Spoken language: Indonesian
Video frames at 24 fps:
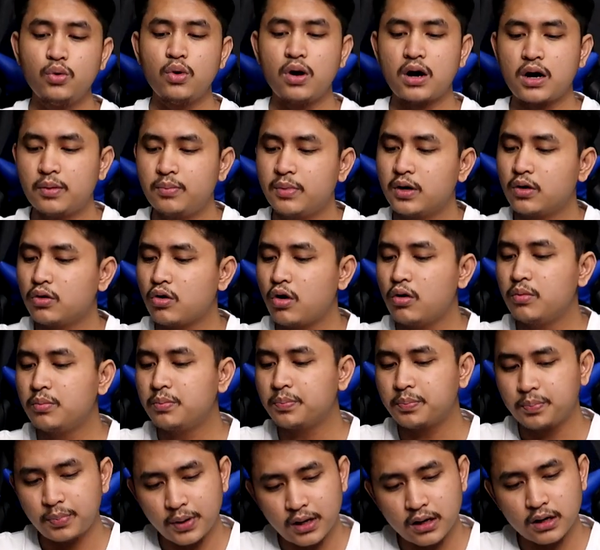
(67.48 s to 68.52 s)
gua akan
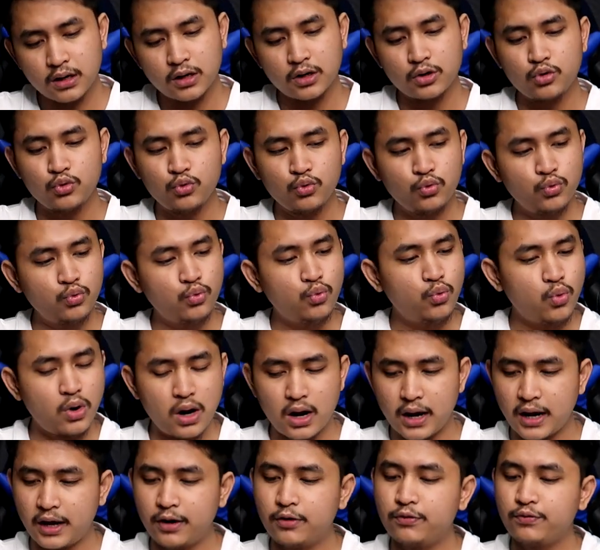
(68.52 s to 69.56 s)
mengkomper
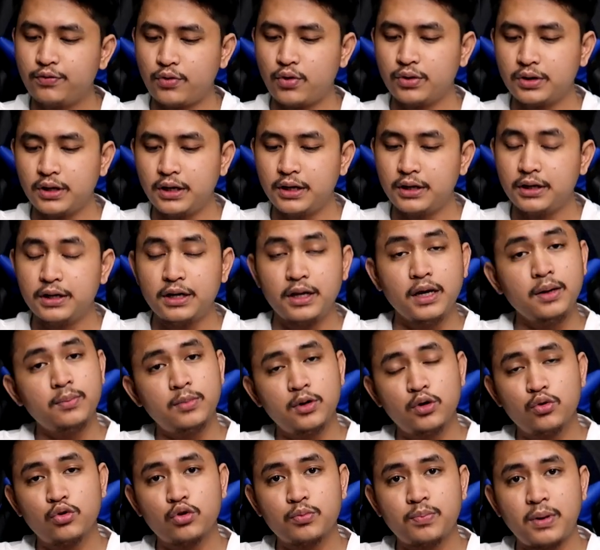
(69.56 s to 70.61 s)
kedua handphone ini
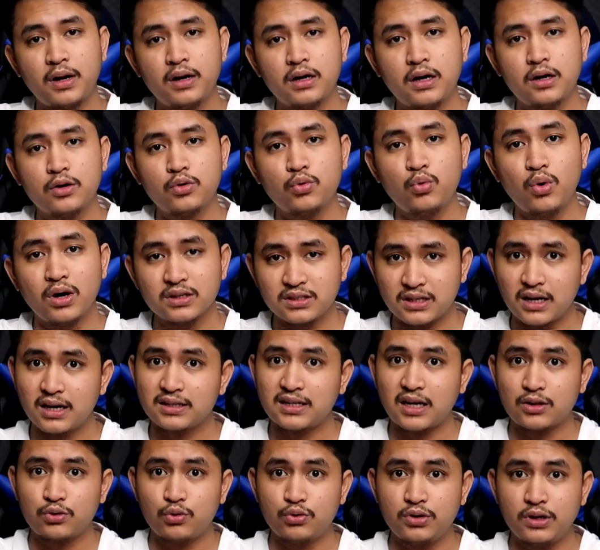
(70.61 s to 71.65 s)
menurut pandangan gua salah
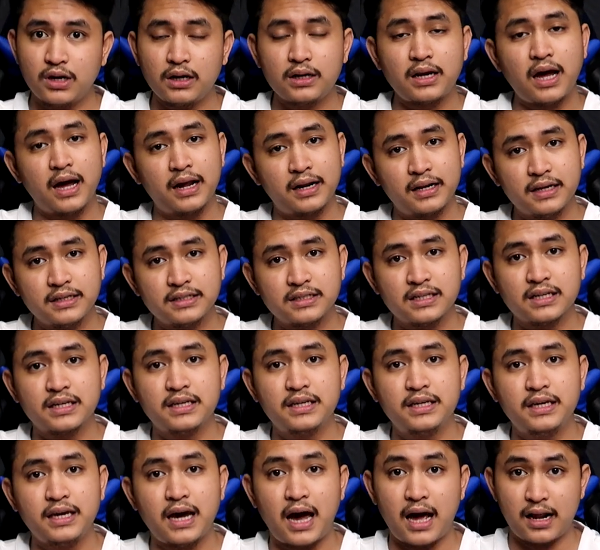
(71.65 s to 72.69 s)
satunya dari
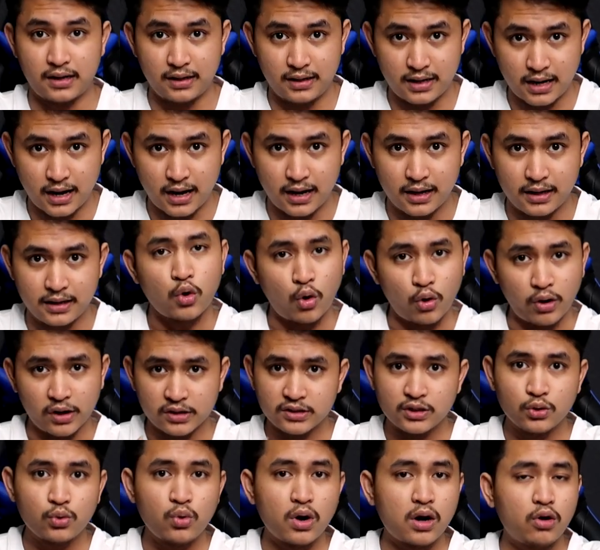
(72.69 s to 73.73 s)
segi harga
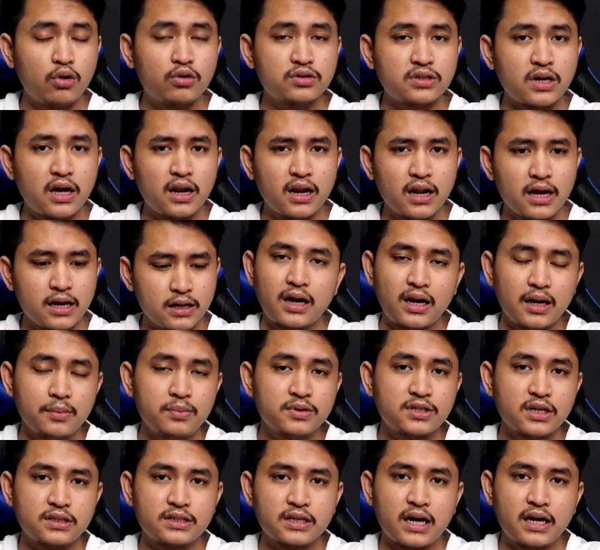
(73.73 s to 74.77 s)
koreksi gua kalau salah kalian
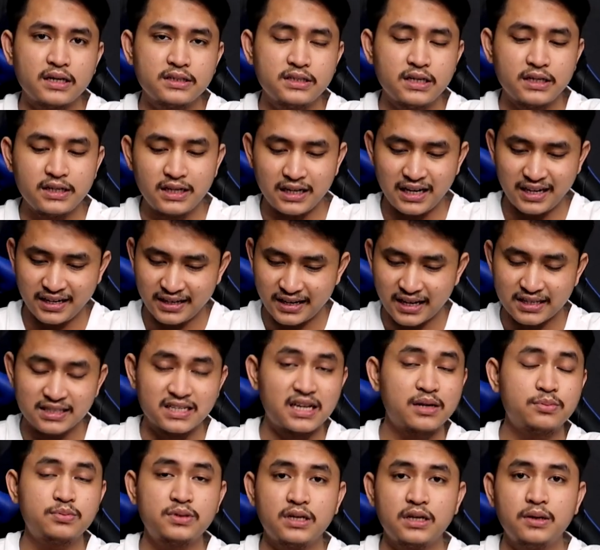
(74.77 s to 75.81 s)
bisa cek aja di link
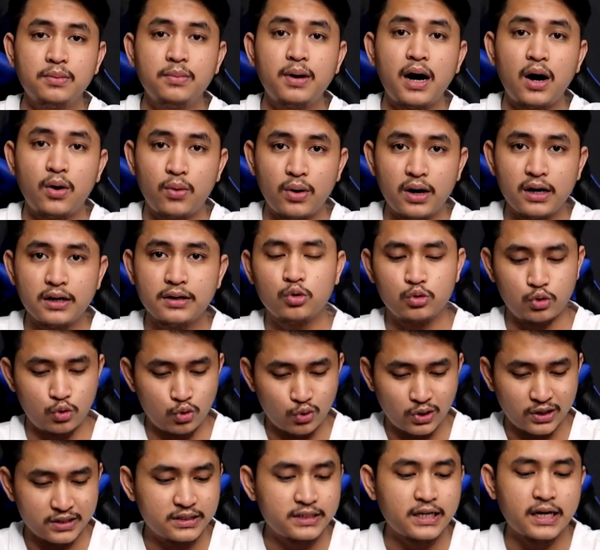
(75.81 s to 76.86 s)
deskripsi di bawah
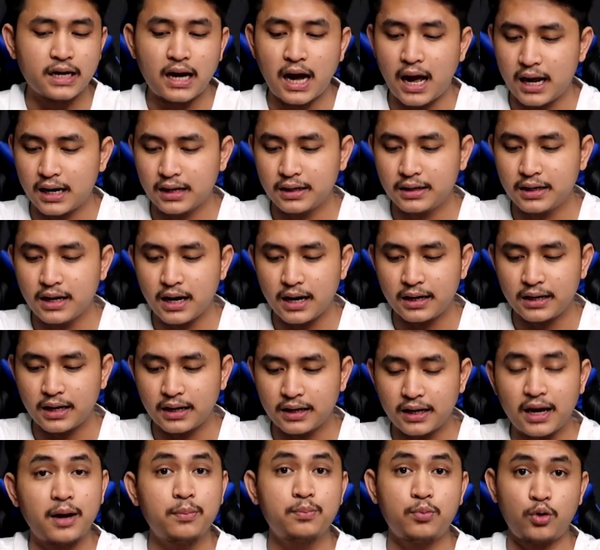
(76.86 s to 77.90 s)
untuk ngecek harga
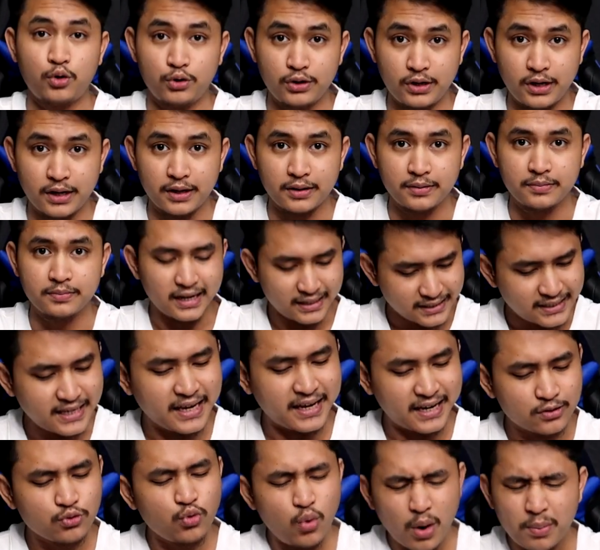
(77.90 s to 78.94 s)
dari handphonenya dan
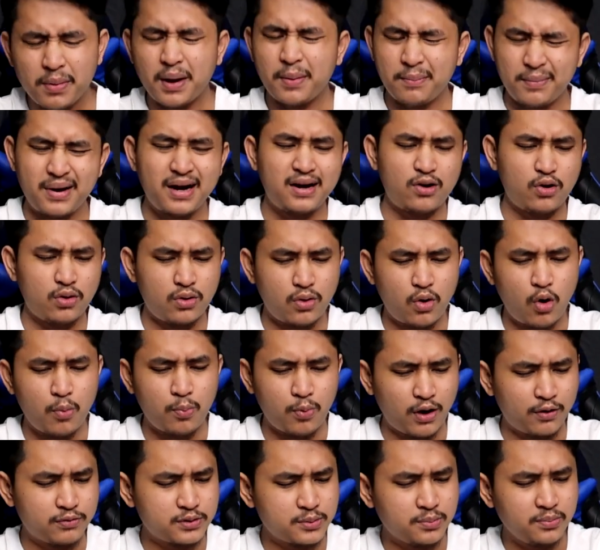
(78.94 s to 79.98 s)
seingat gua memang Oppo
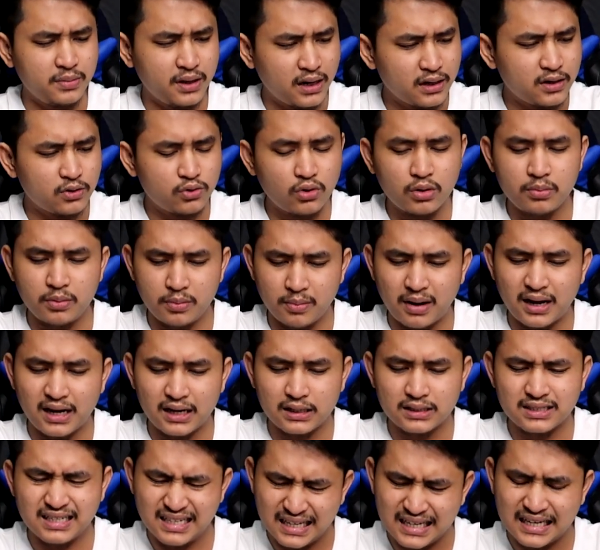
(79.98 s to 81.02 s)
F9 itu lebih
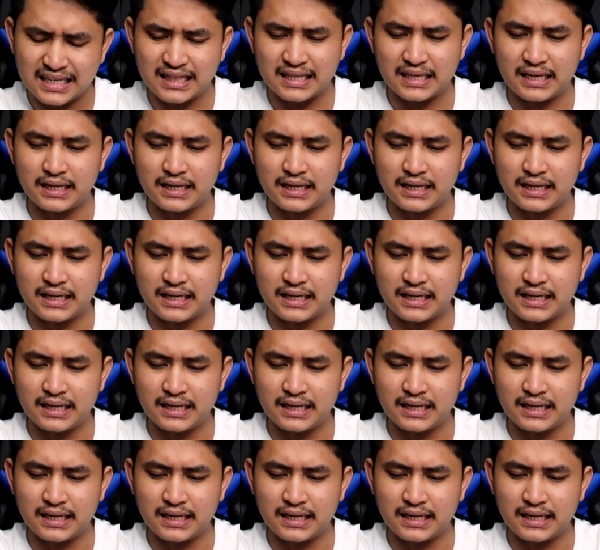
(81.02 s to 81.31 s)
mahal sedikit